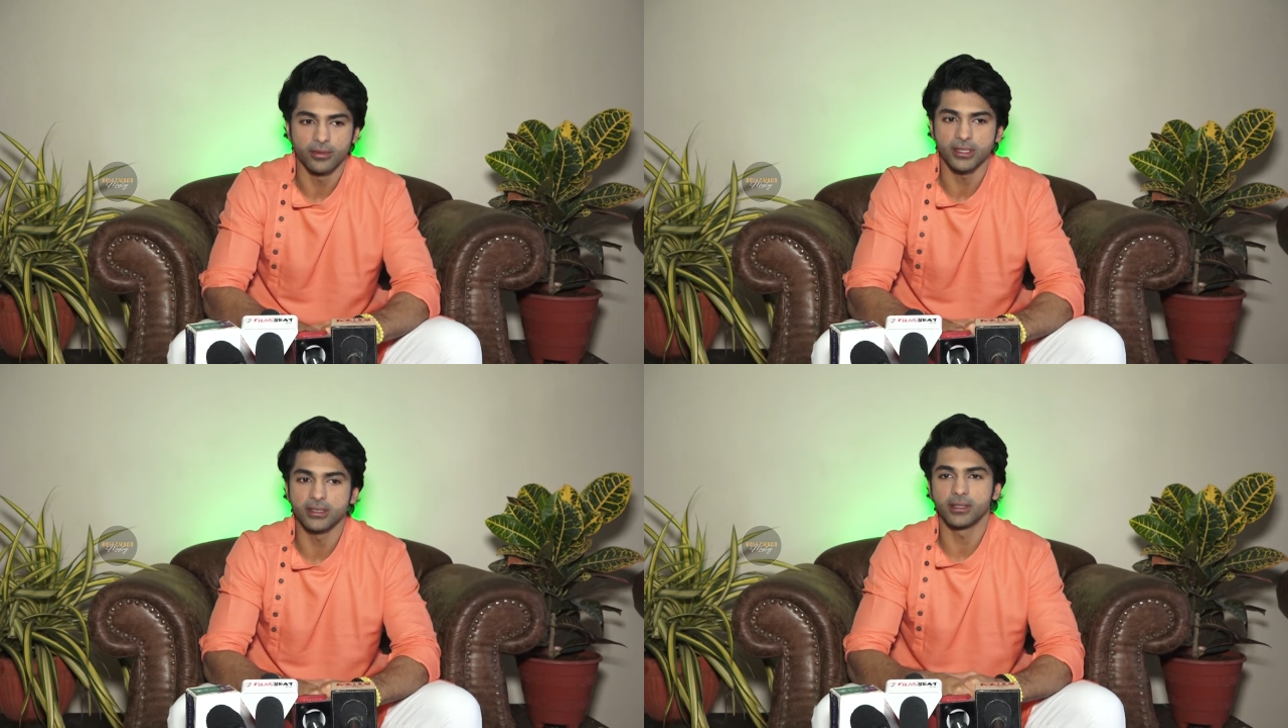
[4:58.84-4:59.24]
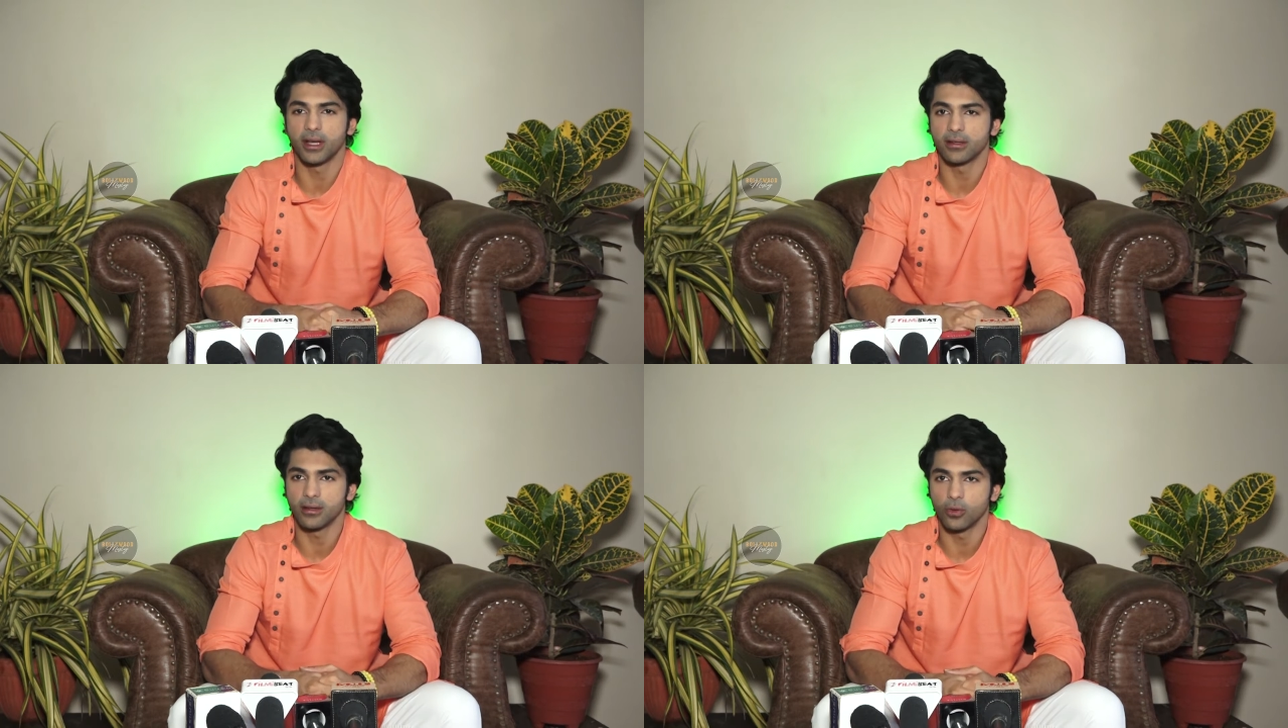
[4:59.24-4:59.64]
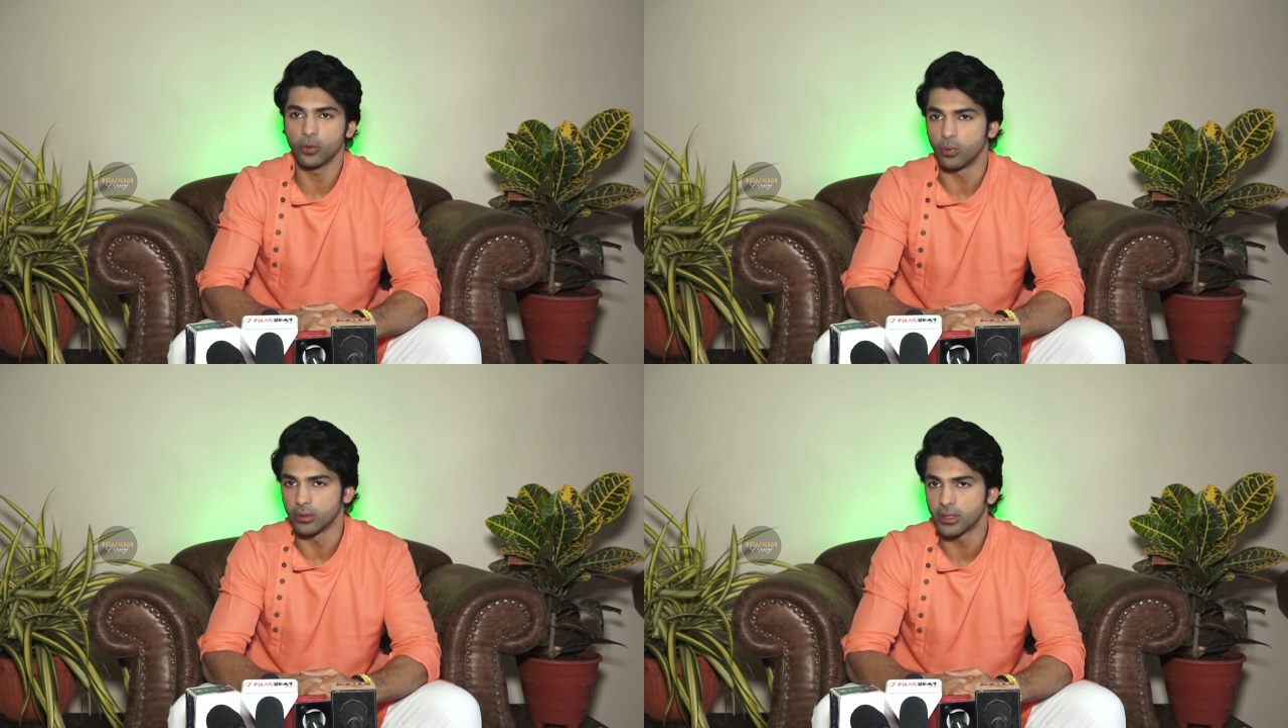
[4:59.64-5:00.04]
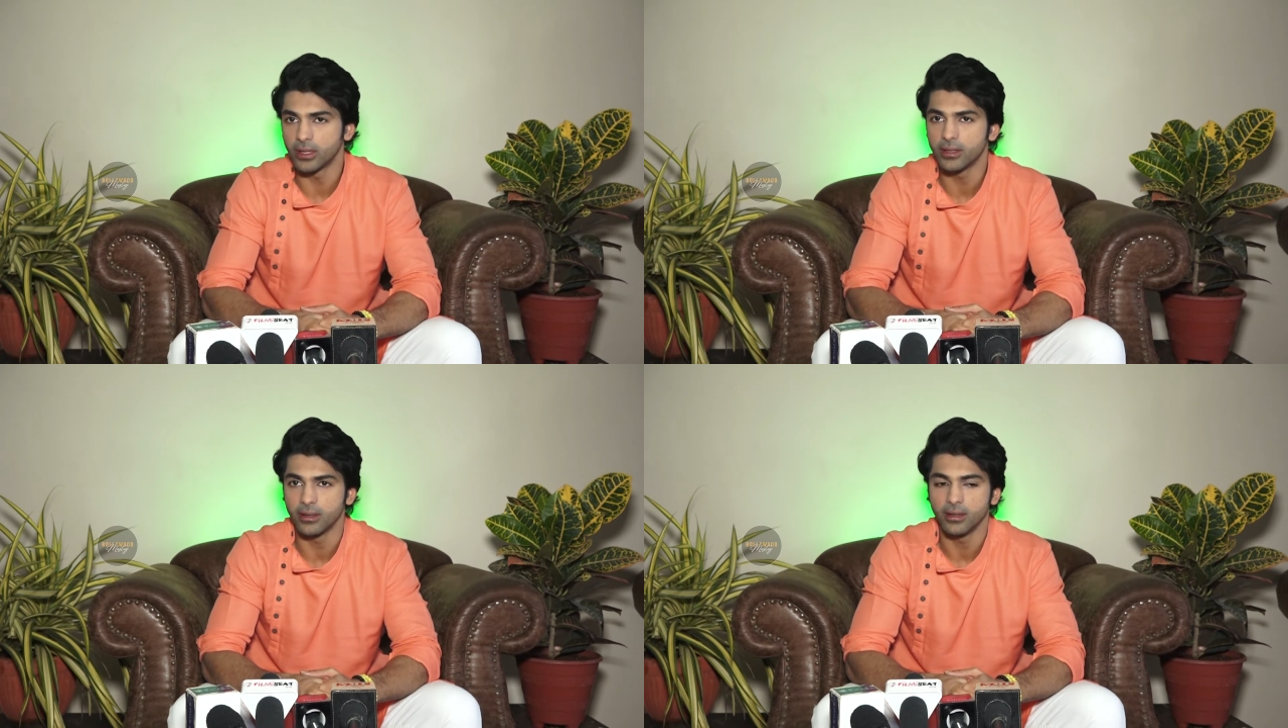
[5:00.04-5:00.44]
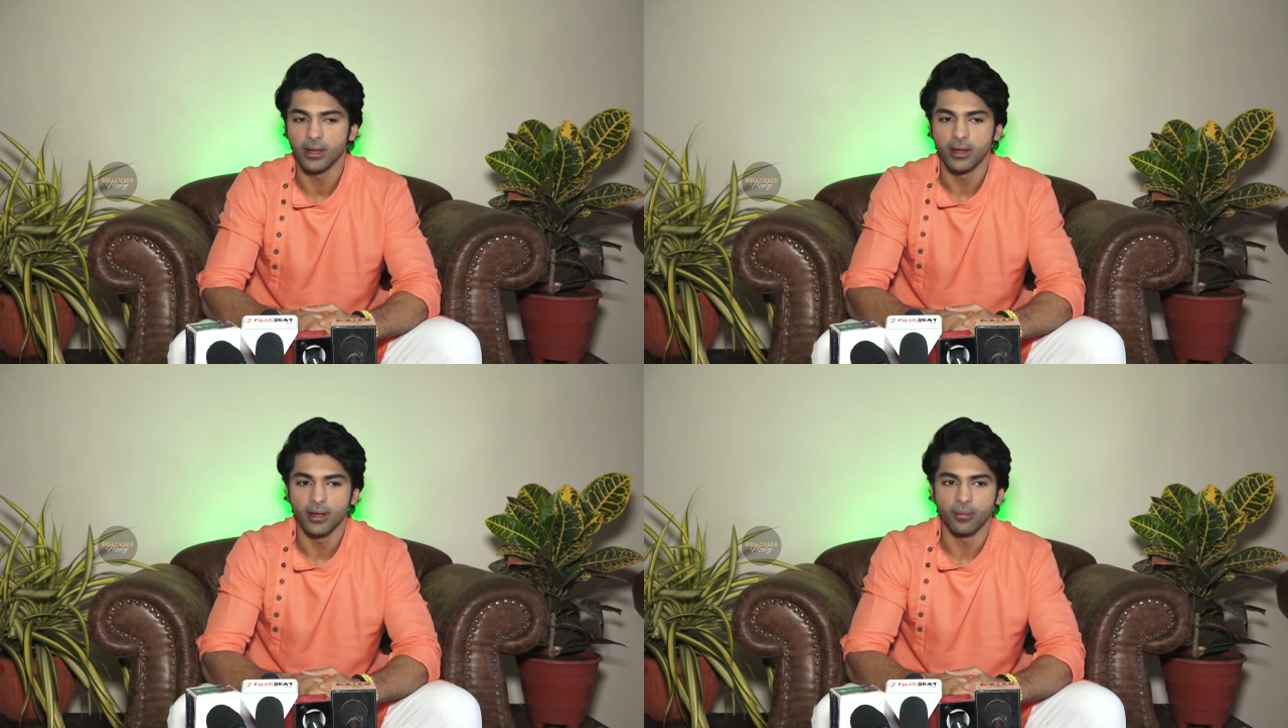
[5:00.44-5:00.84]
संस्कृत आजकल लोग बोलते नहीं हैं
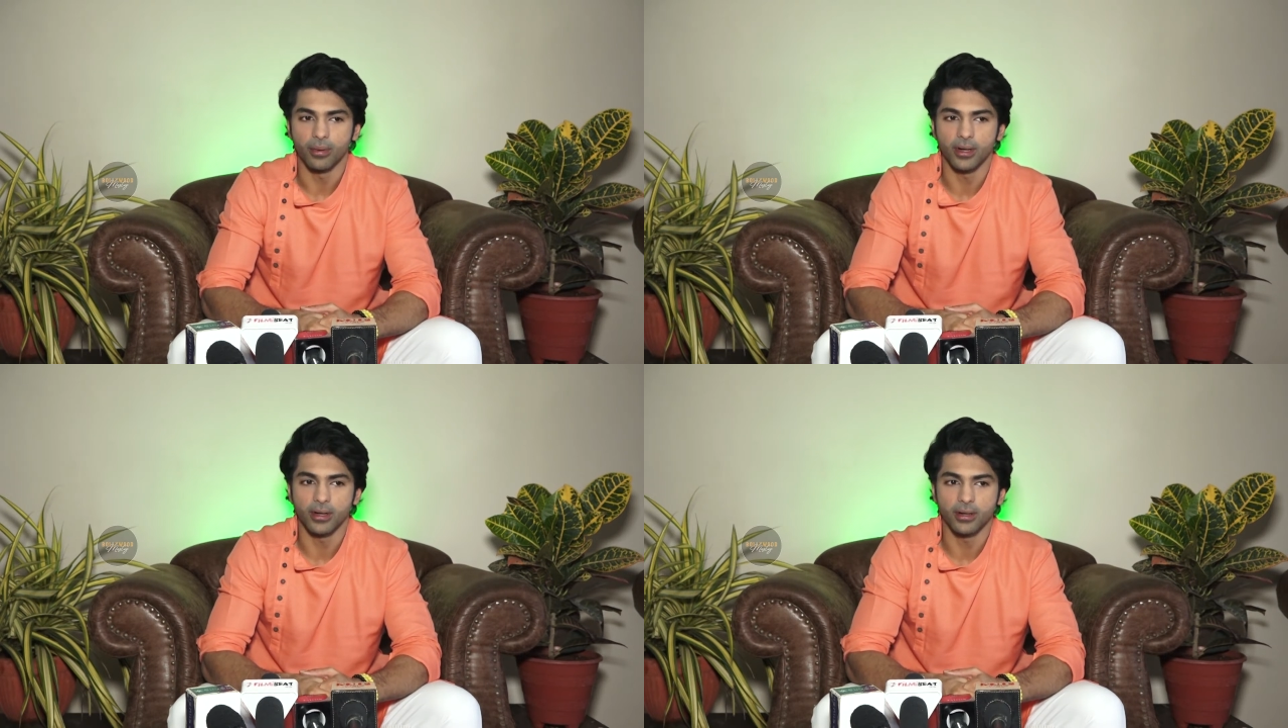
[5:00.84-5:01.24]
पर